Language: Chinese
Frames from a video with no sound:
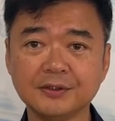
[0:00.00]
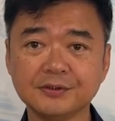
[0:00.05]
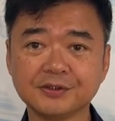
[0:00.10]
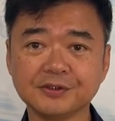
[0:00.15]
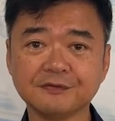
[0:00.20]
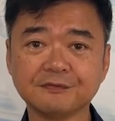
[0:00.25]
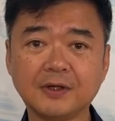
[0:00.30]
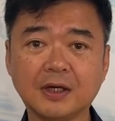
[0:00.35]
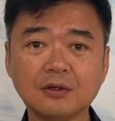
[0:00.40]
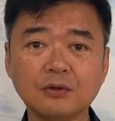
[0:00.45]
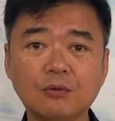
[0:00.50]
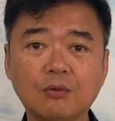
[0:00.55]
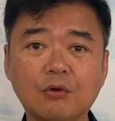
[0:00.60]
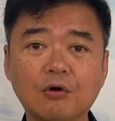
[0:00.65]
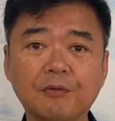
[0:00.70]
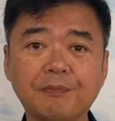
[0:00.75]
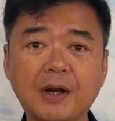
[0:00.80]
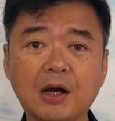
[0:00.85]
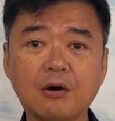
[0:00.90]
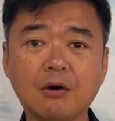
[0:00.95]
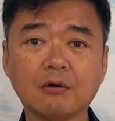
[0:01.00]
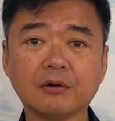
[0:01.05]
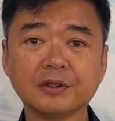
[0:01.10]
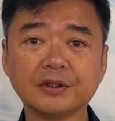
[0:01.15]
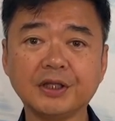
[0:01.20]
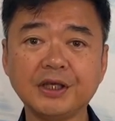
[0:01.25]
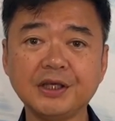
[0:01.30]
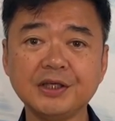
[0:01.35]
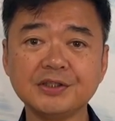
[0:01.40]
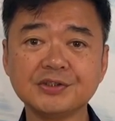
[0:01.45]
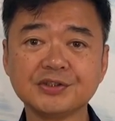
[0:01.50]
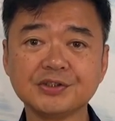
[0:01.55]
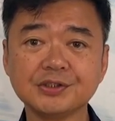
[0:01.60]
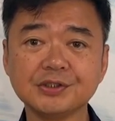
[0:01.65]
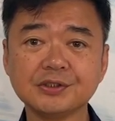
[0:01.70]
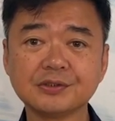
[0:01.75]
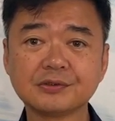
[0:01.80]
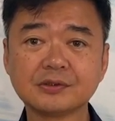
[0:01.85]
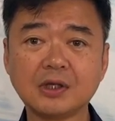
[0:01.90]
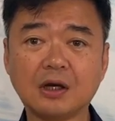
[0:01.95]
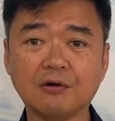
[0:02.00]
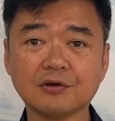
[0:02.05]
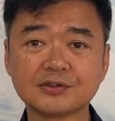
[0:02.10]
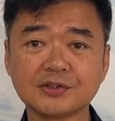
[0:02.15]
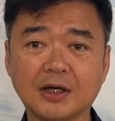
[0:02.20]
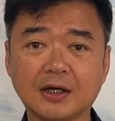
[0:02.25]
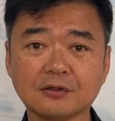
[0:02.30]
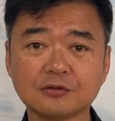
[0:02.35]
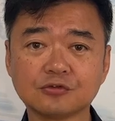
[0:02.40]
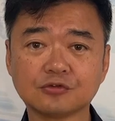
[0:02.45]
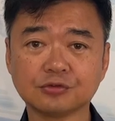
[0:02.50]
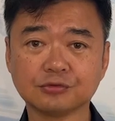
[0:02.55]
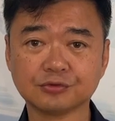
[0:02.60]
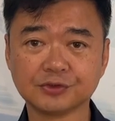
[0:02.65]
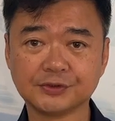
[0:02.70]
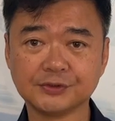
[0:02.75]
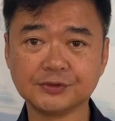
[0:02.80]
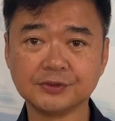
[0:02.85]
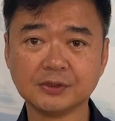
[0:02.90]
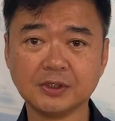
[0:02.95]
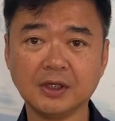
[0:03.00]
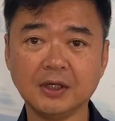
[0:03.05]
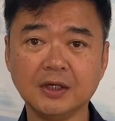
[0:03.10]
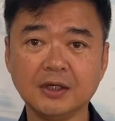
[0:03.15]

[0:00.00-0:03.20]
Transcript: 警方获报后立即到场处置。